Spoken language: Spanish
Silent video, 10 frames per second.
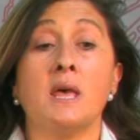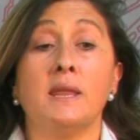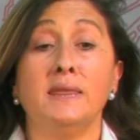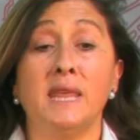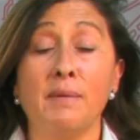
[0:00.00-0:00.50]

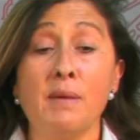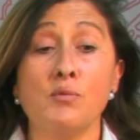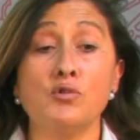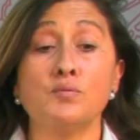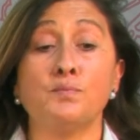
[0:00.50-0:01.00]

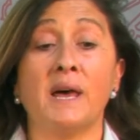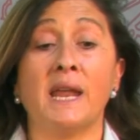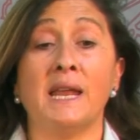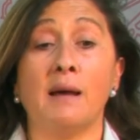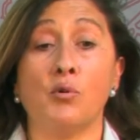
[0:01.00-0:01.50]
Debemos, para
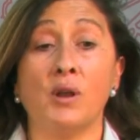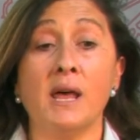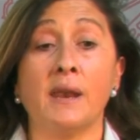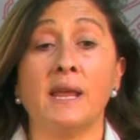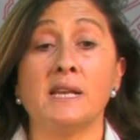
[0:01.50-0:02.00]

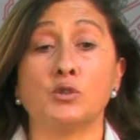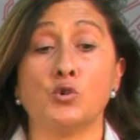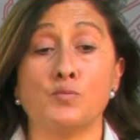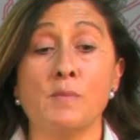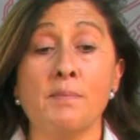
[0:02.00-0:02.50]
elaborar
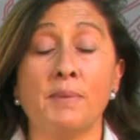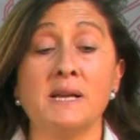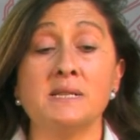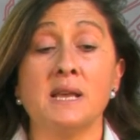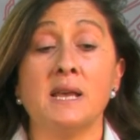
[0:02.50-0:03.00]
estos
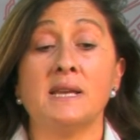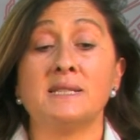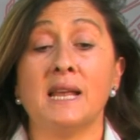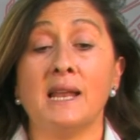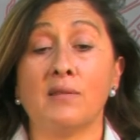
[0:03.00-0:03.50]
mapas,
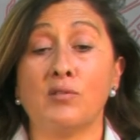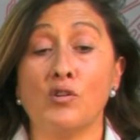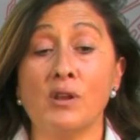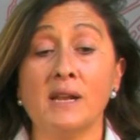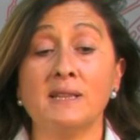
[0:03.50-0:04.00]

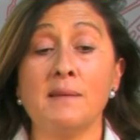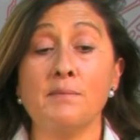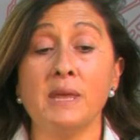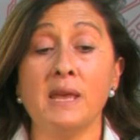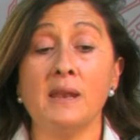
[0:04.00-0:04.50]
seleccionar
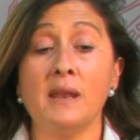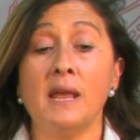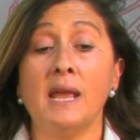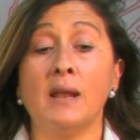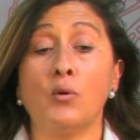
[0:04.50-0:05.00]
también
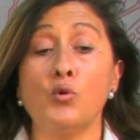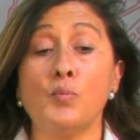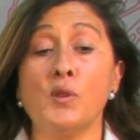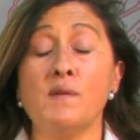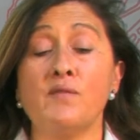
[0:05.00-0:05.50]
el
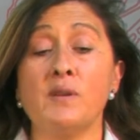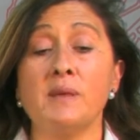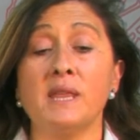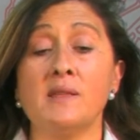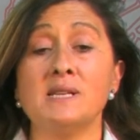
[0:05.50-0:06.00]
grupo de
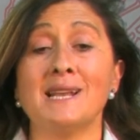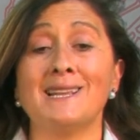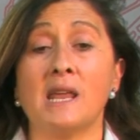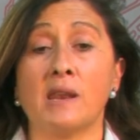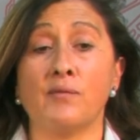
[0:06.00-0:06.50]
enfermedades al
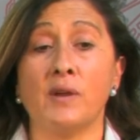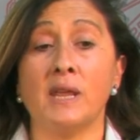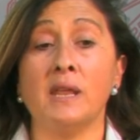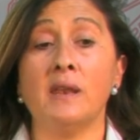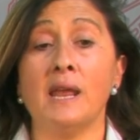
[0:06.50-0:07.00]
que
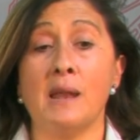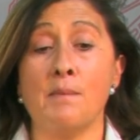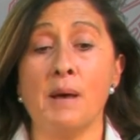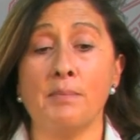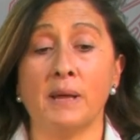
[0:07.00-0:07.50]
referir el
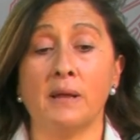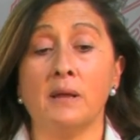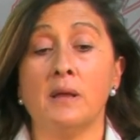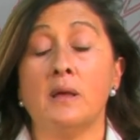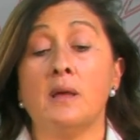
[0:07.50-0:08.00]
mapa
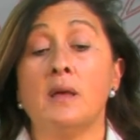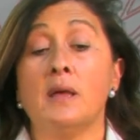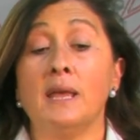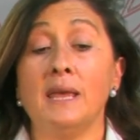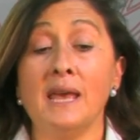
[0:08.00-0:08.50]

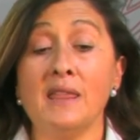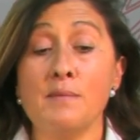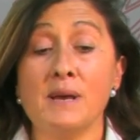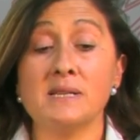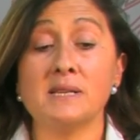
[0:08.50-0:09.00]
y
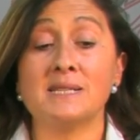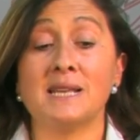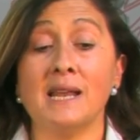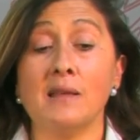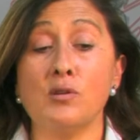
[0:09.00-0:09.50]
además
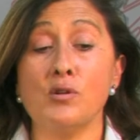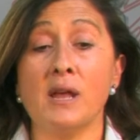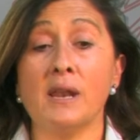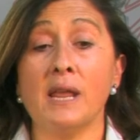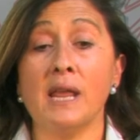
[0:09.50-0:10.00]

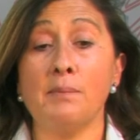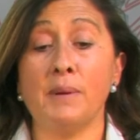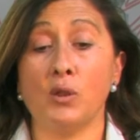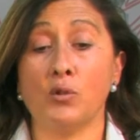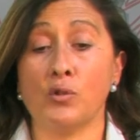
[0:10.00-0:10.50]
seleccionar el
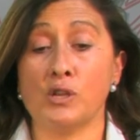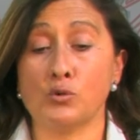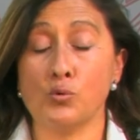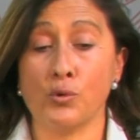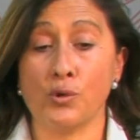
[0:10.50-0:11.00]
periodo de
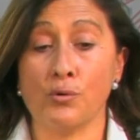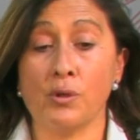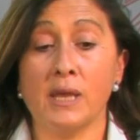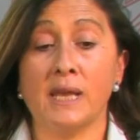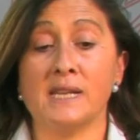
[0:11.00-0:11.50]
estudio.
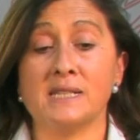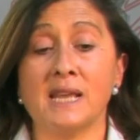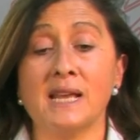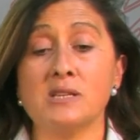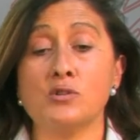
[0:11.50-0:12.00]
En este
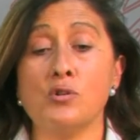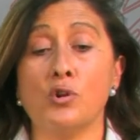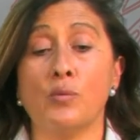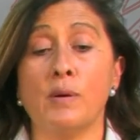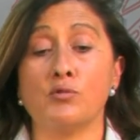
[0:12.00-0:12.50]
caso
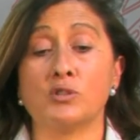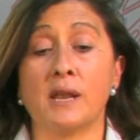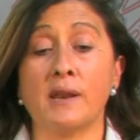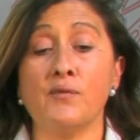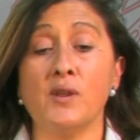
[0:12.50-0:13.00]
lo vamos a
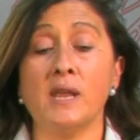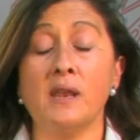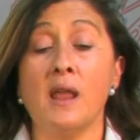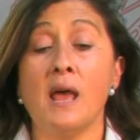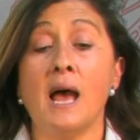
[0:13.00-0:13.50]
referir
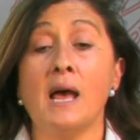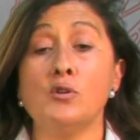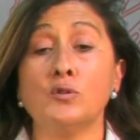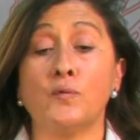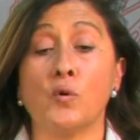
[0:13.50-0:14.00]
a
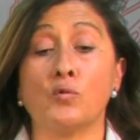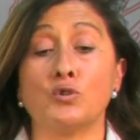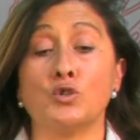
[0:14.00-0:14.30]
los focos